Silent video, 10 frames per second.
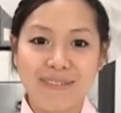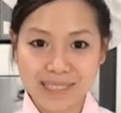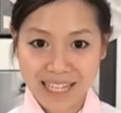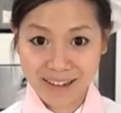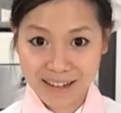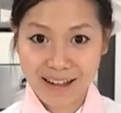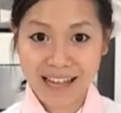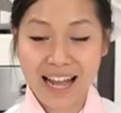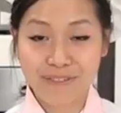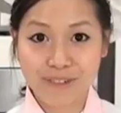เว็บไซต์ของเรา
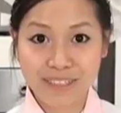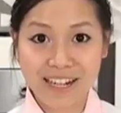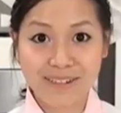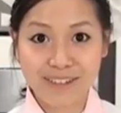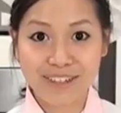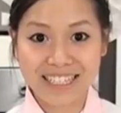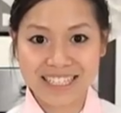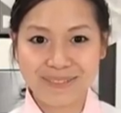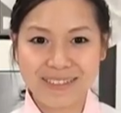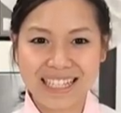ค่ะ
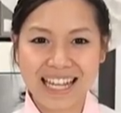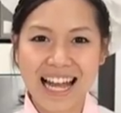FoodTravel.TV